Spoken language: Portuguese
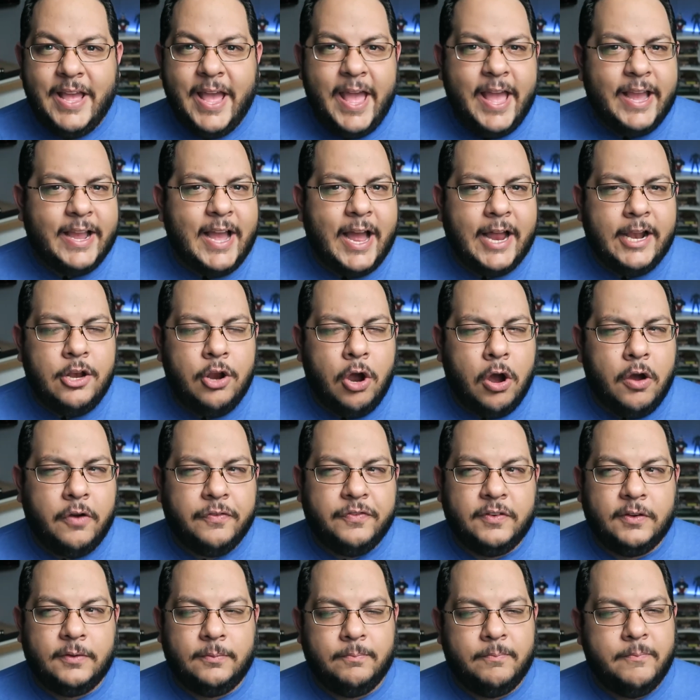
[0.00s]
É
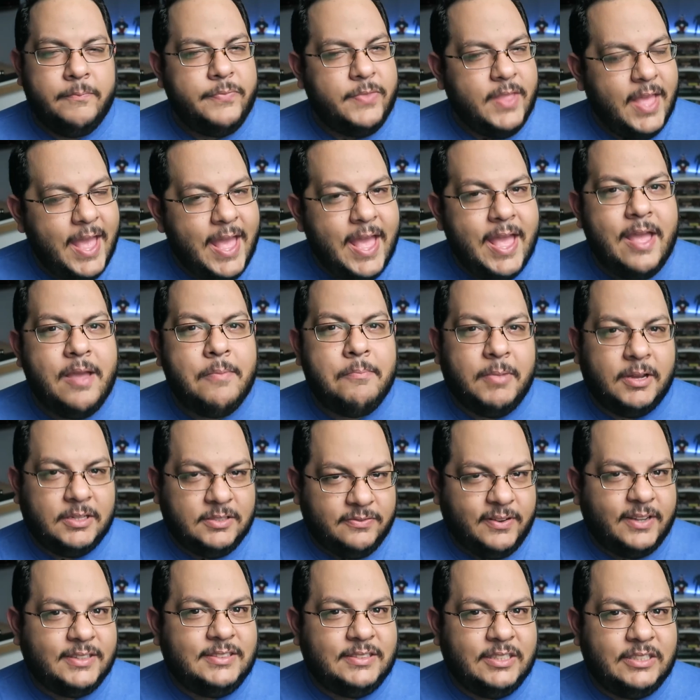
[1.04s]
galhofa, é, mas
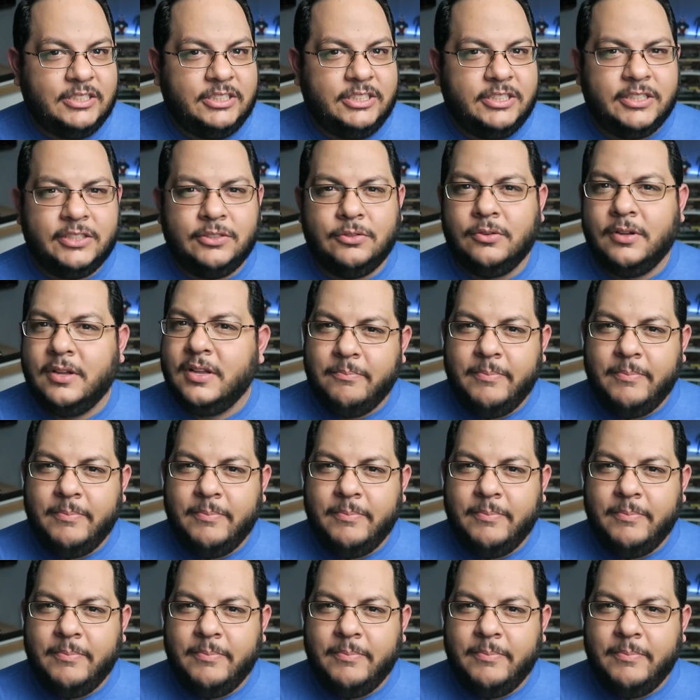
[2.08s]
faz sentido.